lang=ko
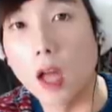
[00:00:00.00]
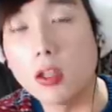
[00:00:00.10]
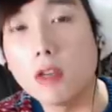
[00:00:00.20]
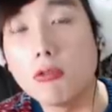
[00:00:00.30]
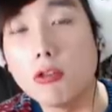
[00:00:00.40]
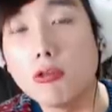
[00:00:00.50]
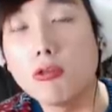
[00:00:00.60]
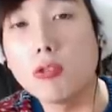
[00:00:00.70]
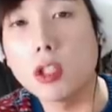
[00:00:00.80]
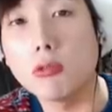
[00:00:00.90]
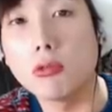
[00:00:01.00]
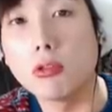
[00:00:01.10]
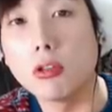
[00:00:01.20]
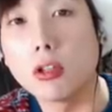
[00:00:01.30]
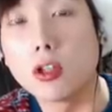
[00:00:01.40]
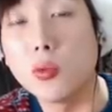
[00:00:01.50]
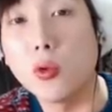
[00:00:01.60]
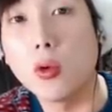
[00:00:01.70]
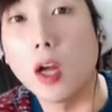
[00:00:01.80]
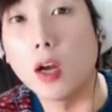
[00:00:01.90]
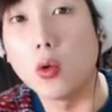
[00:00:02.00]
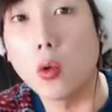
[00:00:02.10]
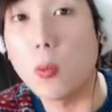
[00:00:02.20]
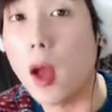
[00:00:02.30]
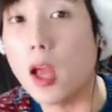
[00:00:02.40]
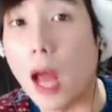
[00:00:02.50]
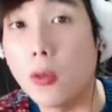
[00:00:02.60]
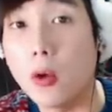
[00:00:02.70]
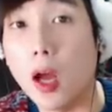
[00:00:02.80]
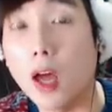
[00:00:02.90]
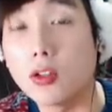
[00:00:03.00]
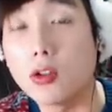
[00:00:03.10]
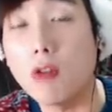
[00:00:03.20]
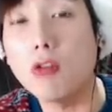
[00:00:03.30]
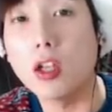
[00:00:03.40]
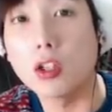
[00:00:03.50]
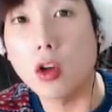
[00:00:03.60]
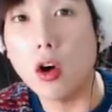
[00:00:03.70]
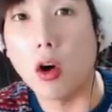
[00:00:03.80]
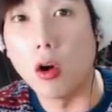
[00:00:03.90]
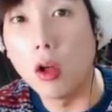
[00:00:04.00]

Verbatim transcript: 특히 우리 유튜브 친구들 금요일날 녹방이 안 올라가서 서운했죠.